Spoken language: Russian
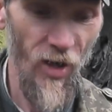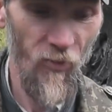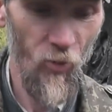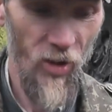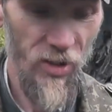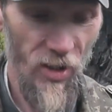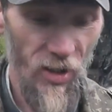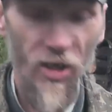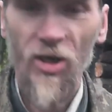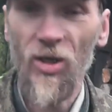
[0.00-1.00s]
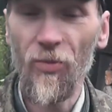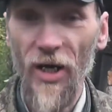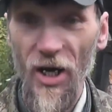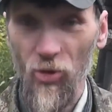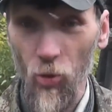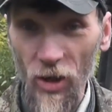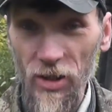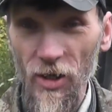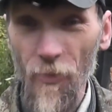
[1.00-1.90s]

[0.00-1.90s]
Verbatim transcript: Вот. Набираешь код,